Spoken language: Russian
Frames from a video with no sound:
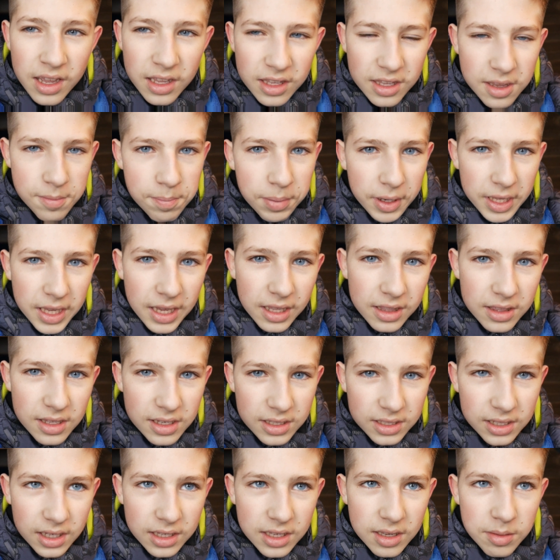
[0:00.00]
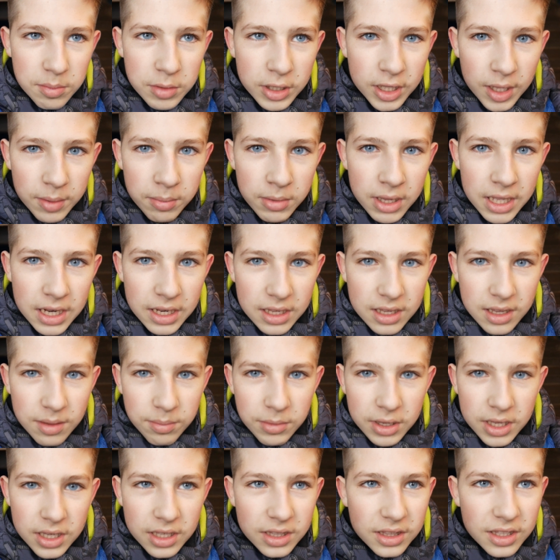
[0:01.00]
Непонятно с какими
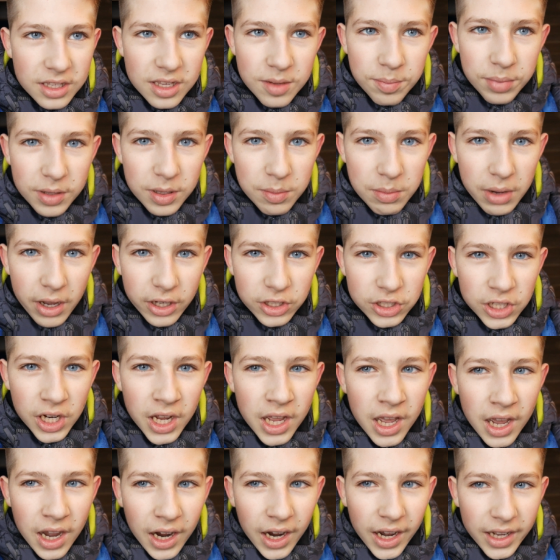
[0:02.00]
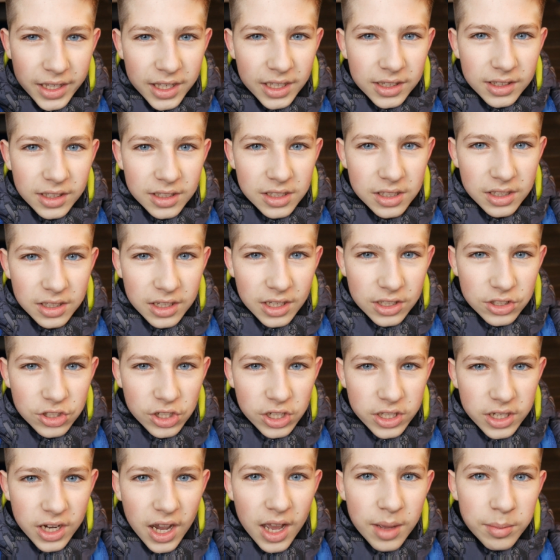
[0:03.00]
намерениями. И ты не понимаешь, хотят они
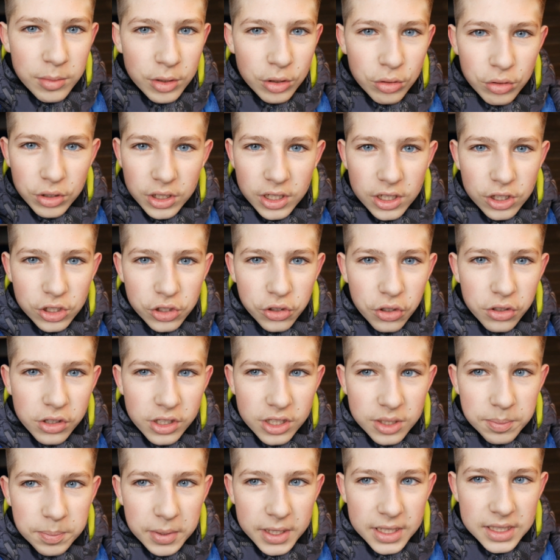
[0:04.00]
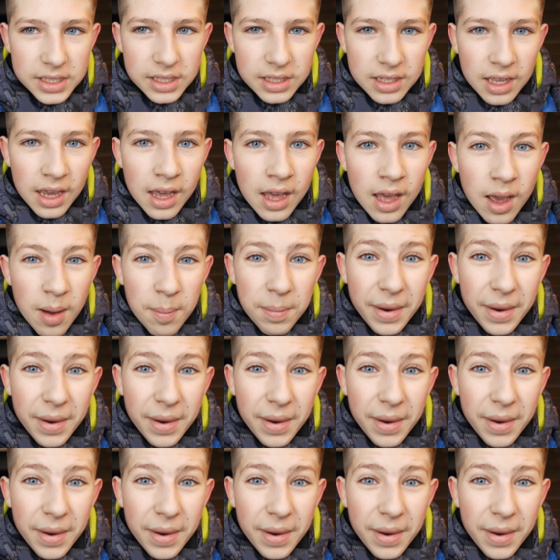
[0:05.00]
отжать камеру или что-то спросить.